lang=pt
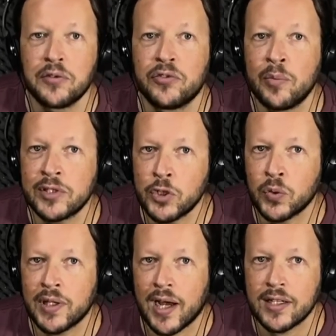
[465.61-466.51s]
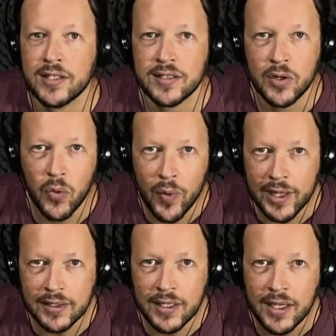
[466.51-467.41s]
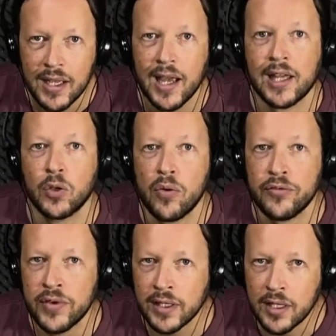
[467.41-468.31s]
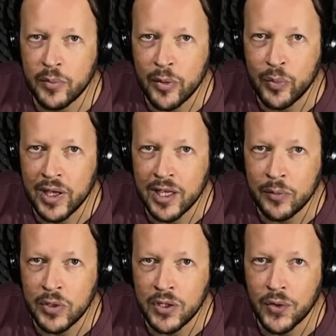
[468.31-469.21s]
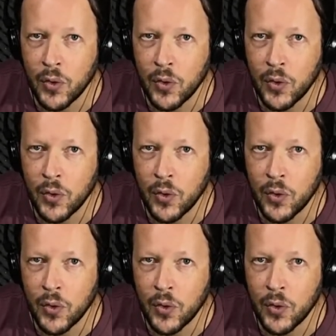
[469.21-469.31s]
Vamos estudar de 50 a 90 BPM,